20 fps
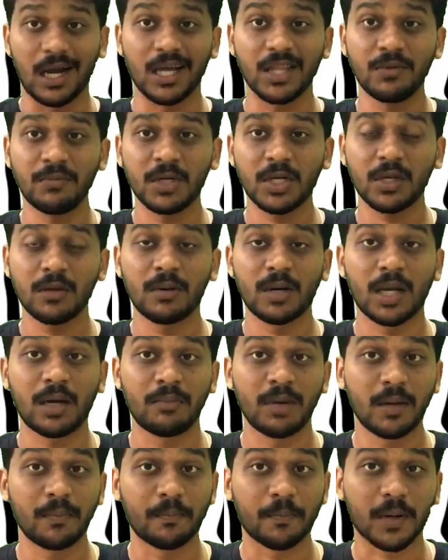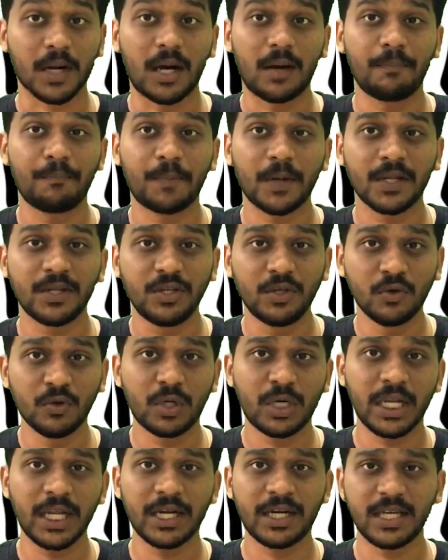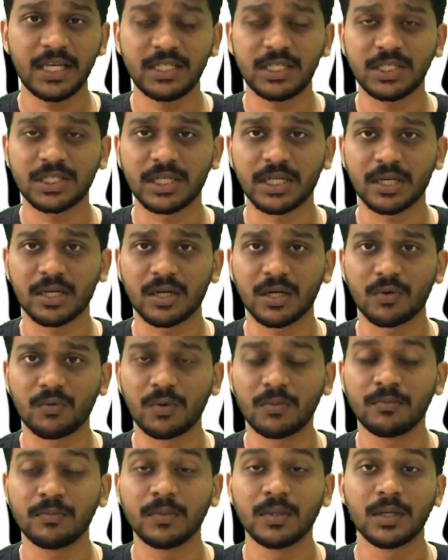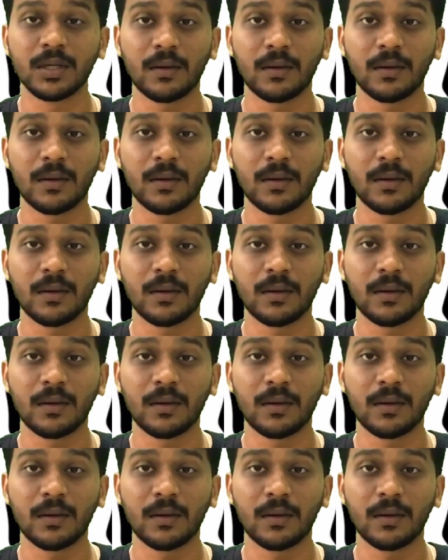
அது மட்டும் இல்லாமல் ப்ராப்பர் நியூட்ரியன் டைஜஷனுக்காகவும்